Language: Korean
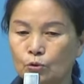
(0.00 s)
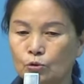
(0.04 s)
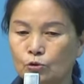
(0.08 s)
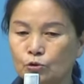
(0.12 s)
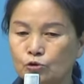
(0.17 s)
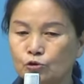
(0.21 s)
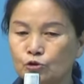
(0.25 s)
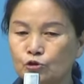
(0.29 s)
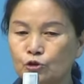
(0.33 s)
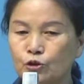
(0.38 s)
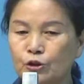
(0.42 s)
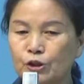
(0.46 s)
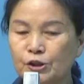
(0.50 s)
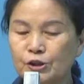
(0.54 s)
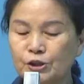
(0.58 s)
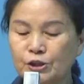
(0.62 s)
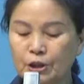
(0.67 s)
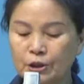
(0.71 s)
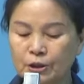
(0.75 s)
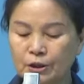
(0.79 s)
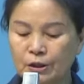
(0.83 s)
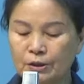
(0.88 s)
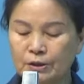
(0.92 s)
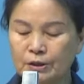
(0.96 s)

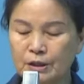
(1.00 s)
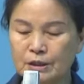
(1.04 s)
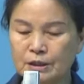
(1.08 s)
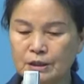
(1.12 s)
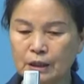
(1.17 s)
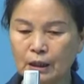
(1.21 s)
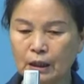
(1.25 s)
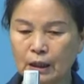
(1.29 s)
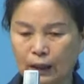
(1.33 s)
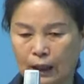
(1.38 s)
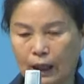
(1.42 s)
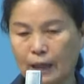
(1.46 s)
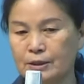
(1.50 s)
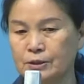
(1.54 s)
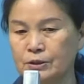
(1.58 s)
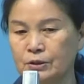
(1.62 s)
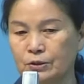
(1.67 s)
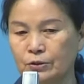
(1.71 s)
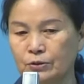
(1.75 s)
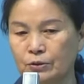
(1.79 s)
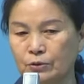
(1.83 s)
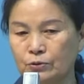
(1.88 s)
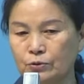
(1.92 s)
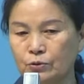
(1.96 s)
6일째 될 때 제가
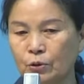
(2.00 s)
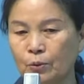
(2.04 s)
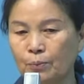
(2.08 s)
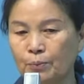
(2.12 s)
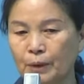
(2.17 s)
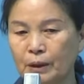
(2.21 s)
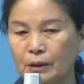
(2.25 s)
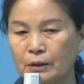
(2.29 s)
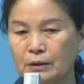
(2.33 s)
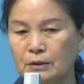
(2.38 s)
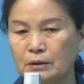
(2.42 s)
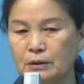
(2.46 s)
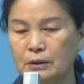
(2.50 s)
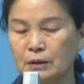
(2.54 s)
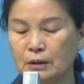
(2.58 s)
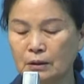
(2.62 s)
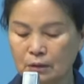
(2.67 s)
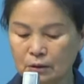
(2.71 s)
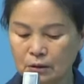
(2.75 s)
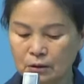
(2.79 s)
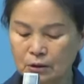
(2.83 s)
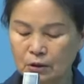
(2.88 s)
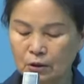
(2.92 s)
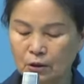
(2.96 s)
갔어요.
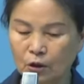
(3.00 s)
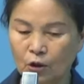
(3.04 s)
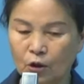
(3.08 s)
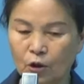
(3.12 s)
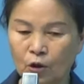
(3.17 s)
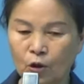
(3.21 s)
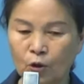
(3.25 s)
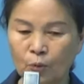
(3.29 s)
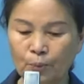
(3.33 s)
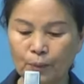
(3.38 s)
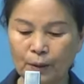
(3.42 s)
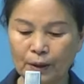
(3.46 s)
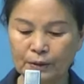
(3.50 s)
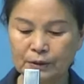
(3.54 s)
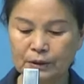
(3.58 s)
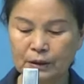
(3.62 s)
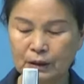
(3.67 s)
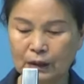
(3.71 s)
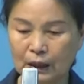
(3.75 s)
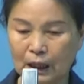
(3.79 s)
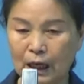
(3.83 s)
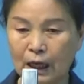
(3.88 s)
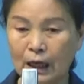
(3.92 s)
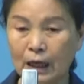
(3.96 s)
엄마한테. 엄마한테
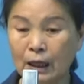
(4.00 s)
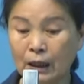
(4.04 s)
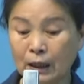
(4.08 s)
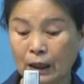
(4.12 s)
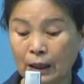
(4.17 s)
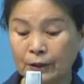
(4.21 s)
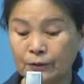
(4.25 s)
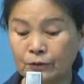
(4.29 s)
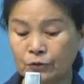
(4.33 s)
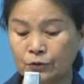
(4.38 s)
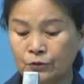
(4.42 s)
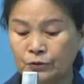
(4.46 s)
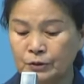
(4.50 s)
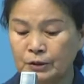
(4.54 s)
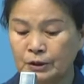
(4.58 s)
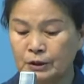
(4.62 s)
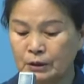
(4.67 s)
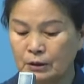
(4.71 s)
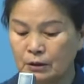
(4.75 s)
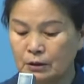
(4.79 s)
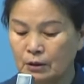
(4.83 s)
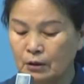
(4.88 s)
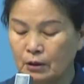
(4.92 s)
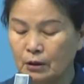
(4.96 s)
가,
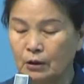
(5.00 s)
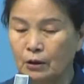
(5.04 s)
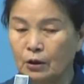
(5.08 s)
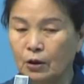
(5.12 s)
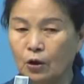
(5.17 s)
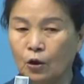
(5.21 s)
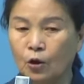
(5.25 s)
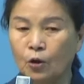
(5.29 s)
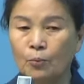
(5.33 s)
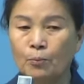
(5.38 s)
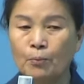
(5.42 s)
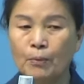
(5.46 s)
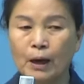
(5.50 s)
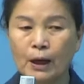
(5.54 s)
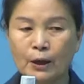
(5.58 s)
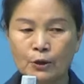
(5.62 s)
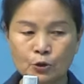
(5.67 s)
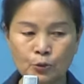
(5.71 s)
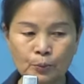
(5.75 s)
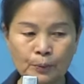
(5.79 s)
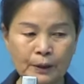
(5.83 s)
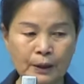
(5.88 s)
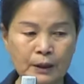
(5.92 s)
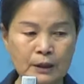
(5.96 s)
갔더니 엄마가
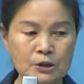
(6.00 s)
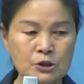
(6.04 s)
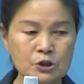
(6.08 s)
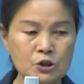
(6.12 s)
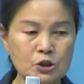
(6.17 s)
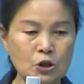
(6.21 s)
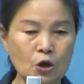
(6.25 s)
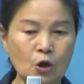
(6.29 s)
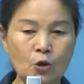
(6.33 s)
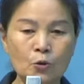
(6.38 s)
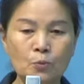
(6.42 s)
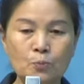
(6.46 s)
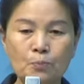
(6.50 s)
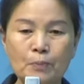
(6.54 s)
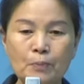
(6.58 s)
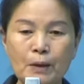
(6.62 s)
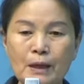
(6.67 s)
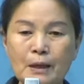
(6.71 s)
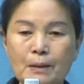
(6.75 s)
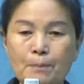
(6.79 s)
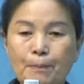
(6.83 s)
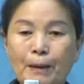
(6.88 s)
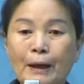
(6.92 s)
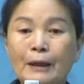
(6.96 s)
이번엔
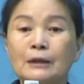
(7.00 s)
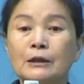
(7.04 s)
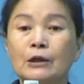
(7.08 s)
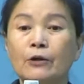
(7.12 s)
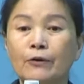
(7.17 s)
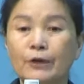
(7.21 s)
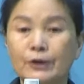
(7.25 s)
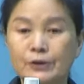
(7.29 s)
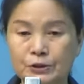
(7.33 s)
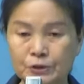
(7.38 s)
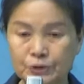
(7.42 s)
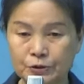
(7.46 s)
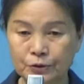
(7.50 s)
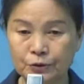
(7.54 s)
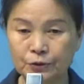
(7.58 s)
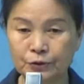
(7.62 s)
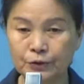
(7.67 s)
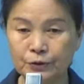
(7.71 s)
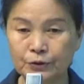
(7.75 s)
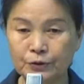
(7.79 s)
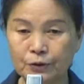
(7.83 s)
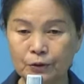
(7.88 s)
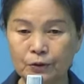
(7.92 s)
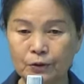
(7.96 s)
정말 반가워하시는
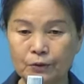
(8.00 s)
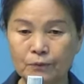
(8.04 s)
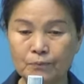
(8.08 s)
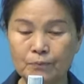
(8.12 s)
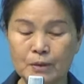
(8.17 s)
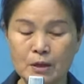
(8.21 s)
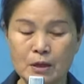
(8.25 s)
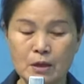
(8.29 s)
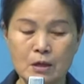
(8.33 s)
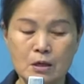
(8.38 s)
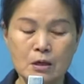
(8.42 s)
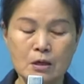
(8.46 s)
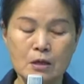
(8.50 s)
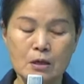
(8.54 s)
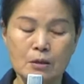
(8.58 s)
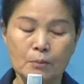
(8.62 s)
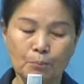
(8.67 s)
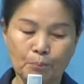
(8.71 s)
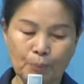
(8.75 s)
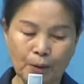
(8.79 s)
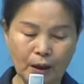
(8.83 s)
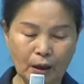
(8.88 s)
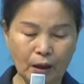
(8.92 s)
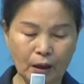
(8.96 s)
거예요. 막